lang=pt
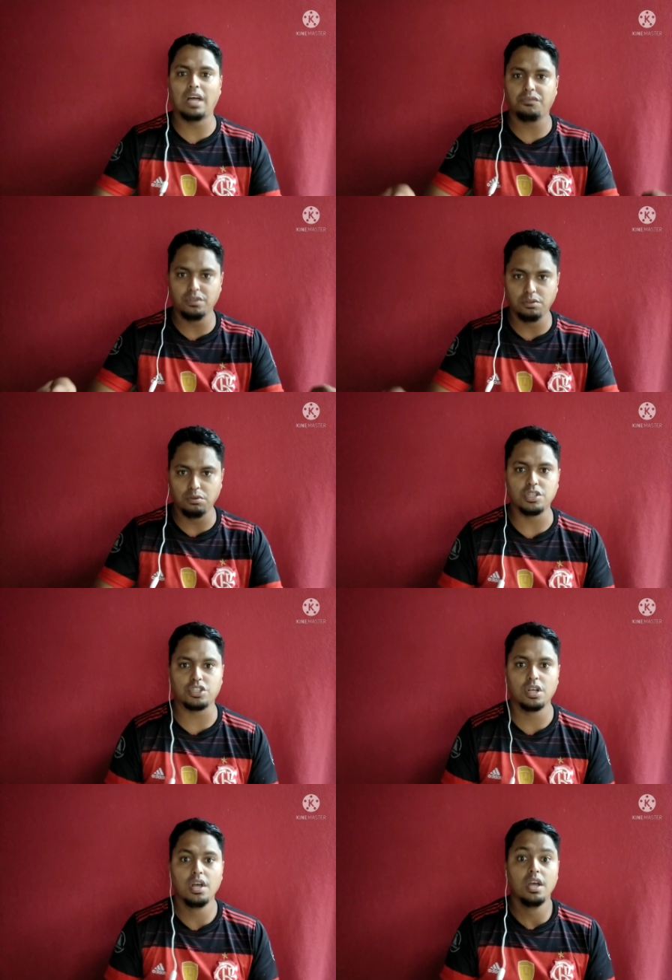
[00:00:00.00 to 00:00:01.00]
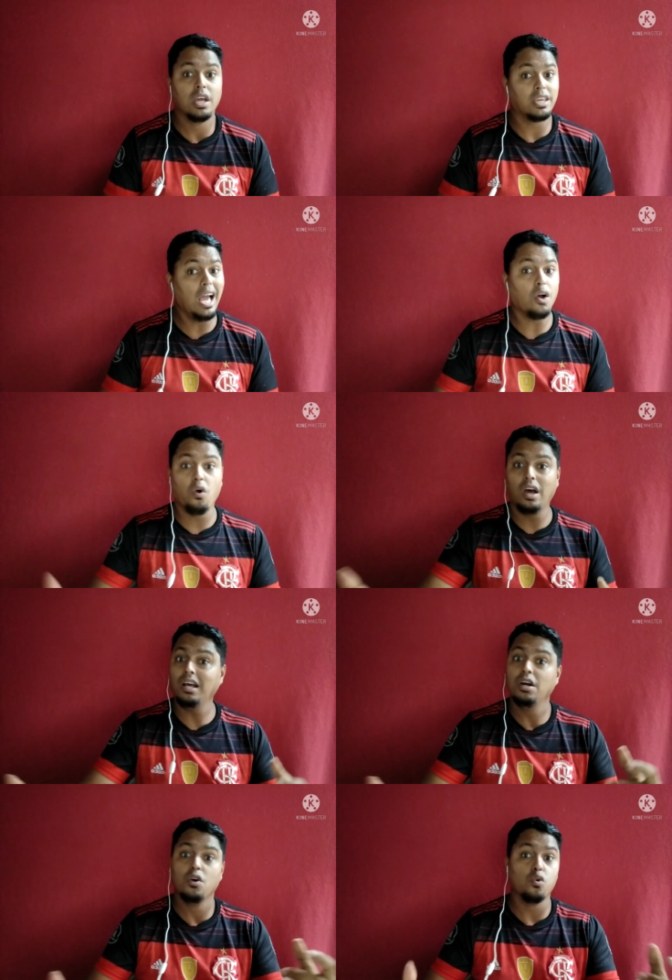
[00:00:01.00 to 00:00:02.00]
o Davi Luiz. E
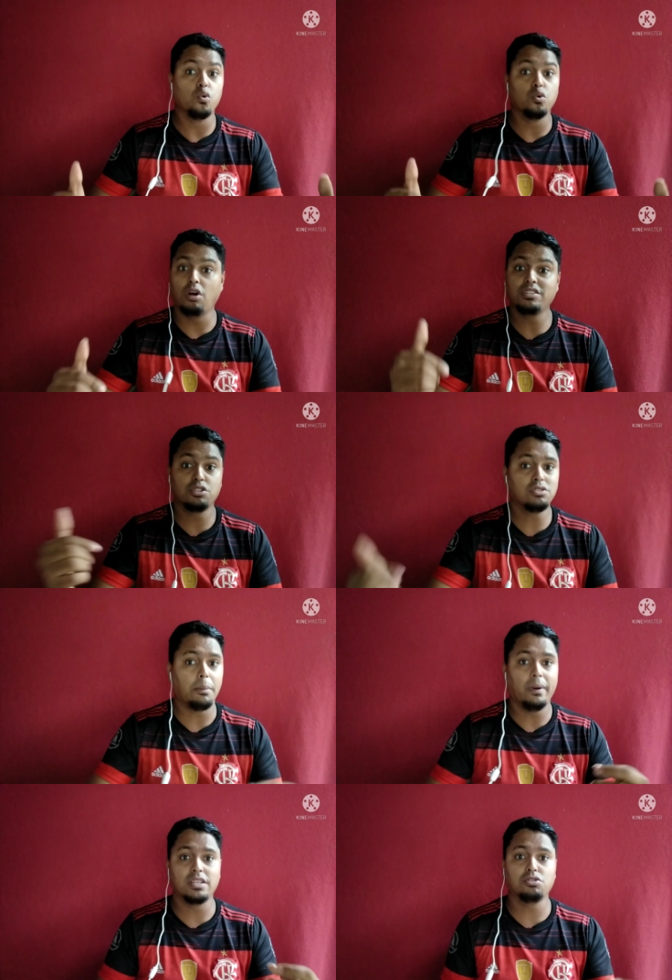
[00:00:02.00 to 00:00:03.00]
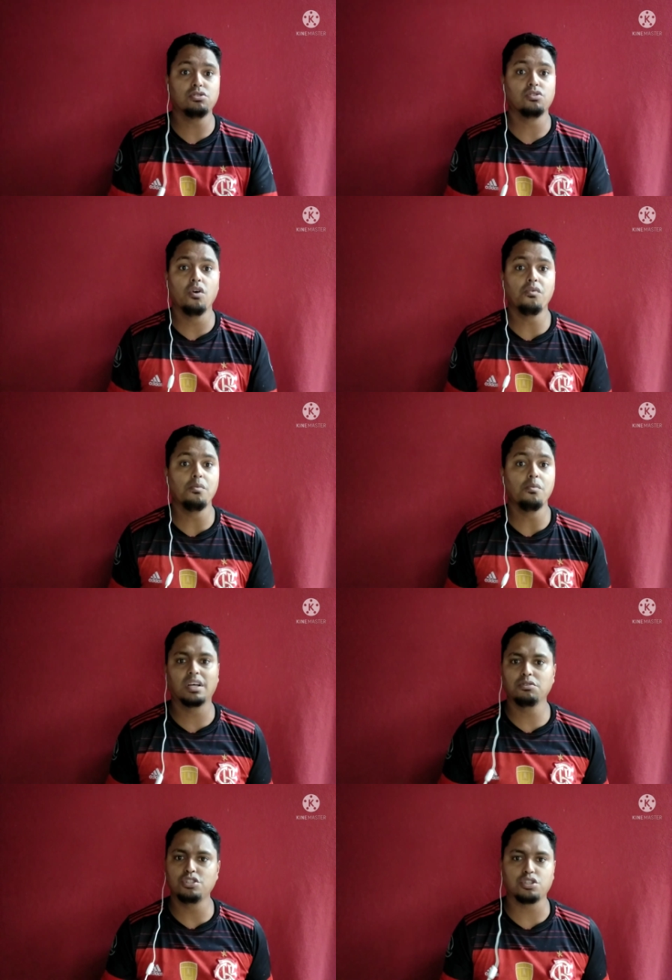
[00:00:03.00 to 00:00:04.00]
agora o Jorge Jesus apareceu de novo
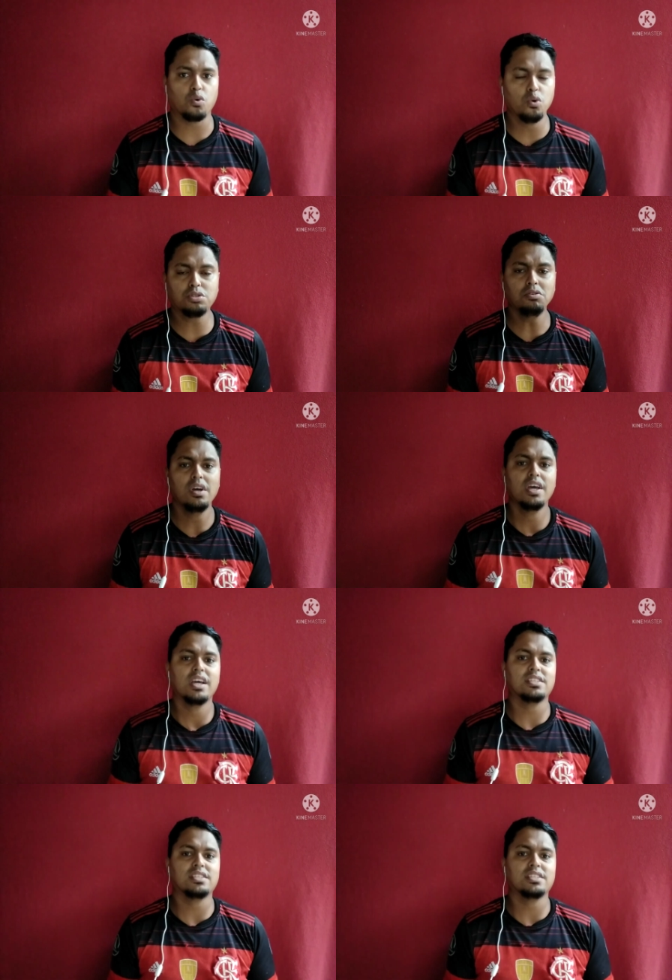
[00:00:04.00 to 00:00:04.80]
mudando o discurso,